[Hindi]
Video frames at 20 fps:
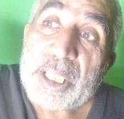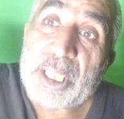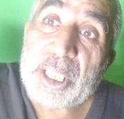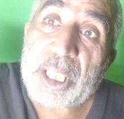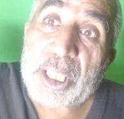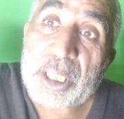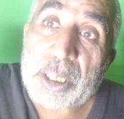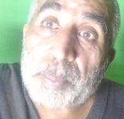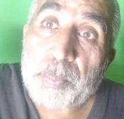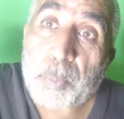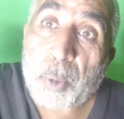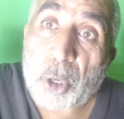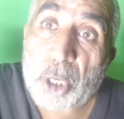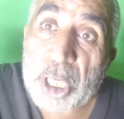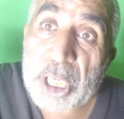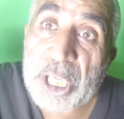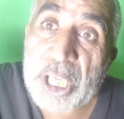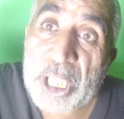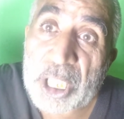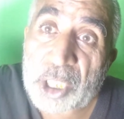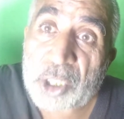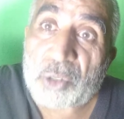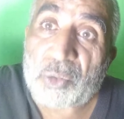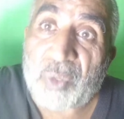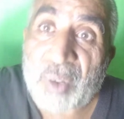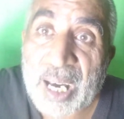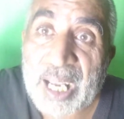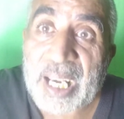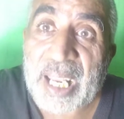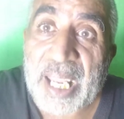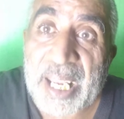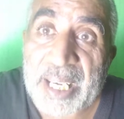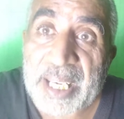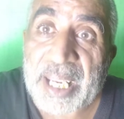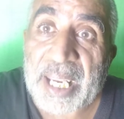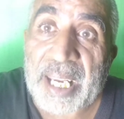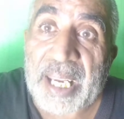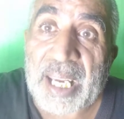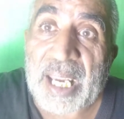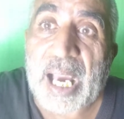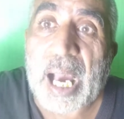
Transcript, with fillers: जिस पुलिस वाले ने